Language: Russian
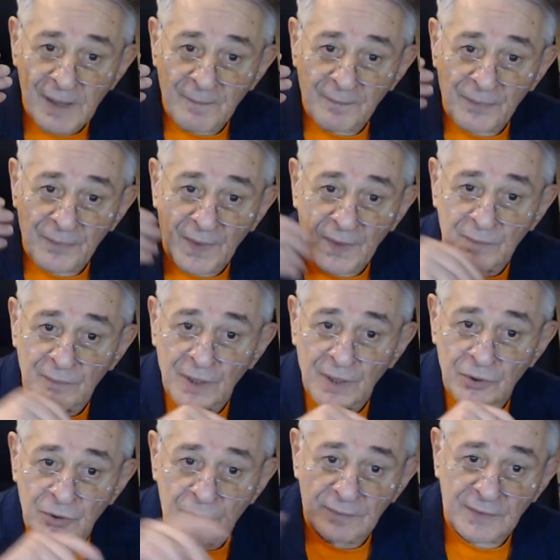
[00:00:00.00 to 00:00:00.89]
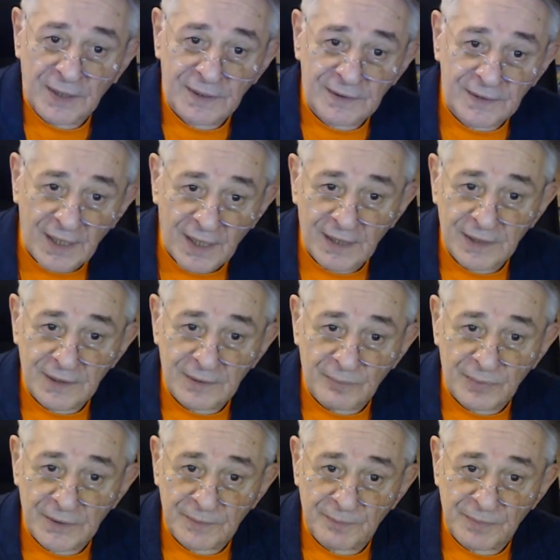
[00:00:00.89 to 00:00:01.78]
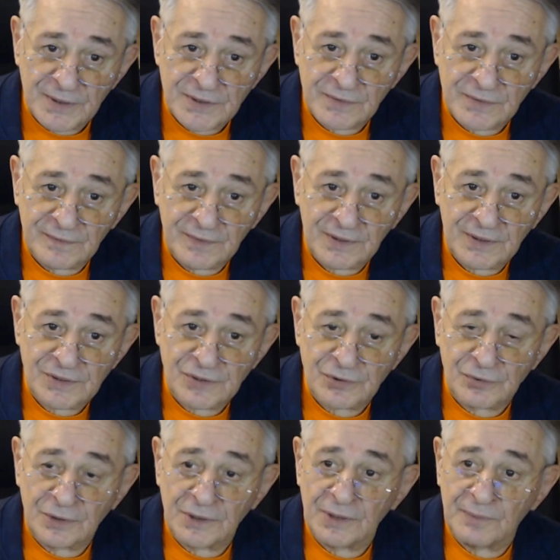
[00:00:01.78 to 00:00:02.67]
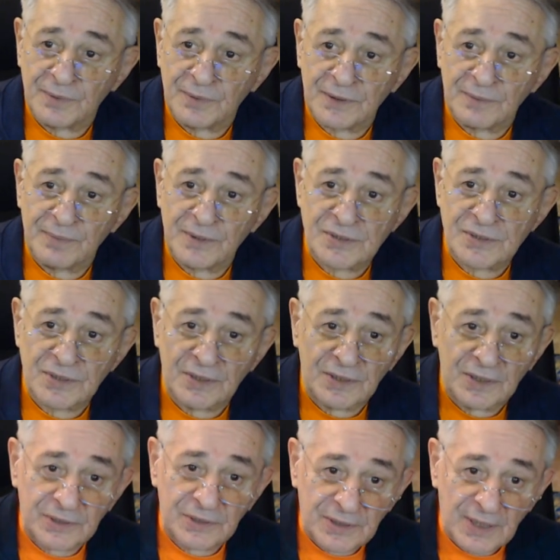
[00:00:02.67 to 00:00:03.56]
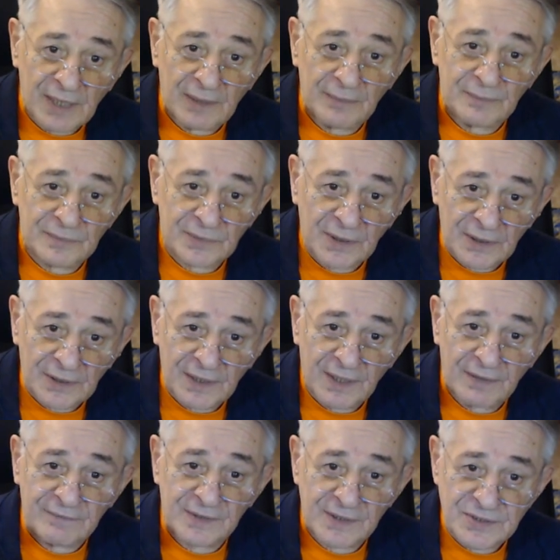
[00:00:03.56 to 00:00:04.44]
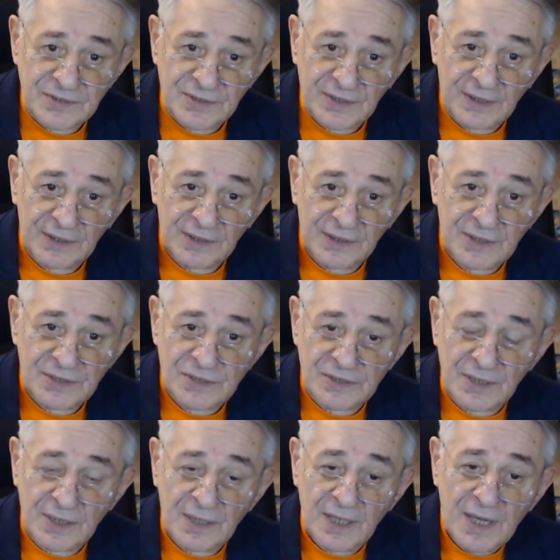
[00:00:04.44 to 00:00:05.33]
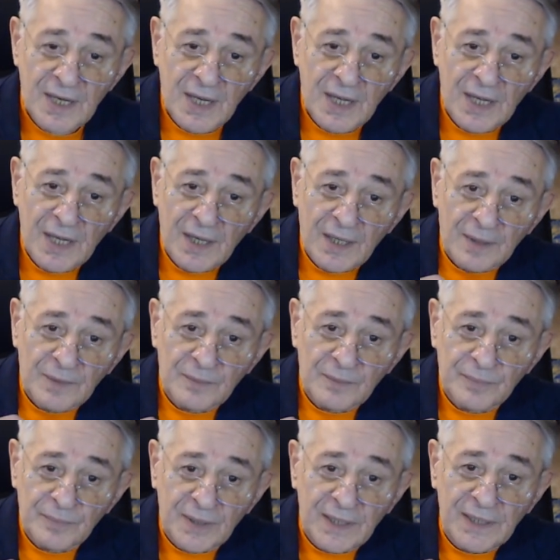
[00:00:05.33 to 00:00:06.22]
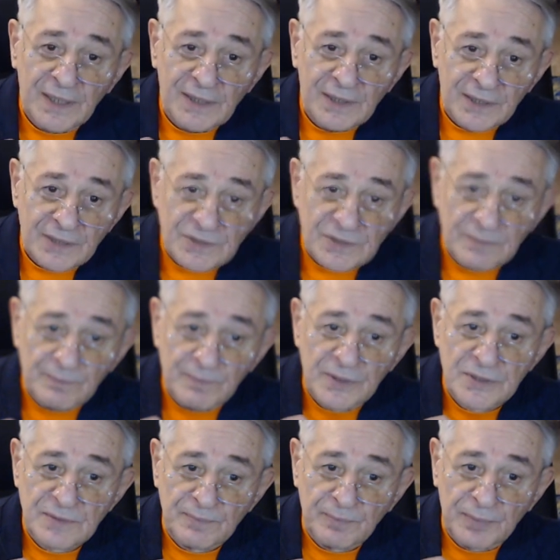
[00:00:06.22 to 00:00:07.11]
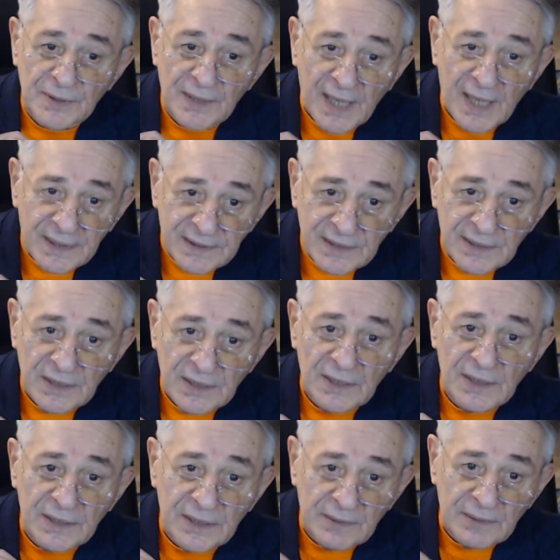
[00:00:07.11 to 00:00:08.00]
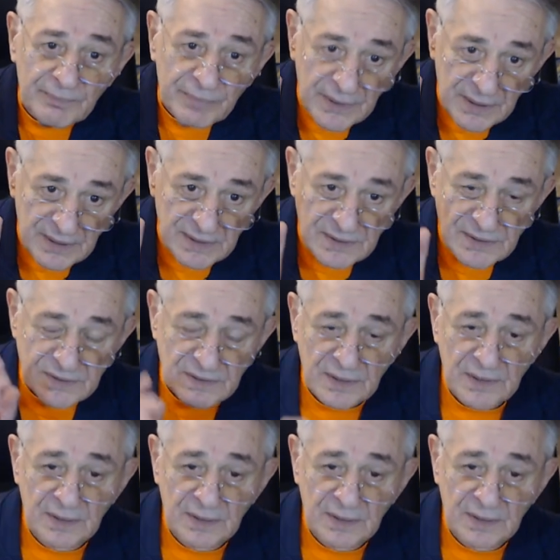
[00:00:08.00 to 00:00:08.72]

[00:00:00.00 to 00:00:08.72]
на моем канале, подписывайтесь, кто не подписаны, там на главной странице плейлист «Бесплатные ликбезы».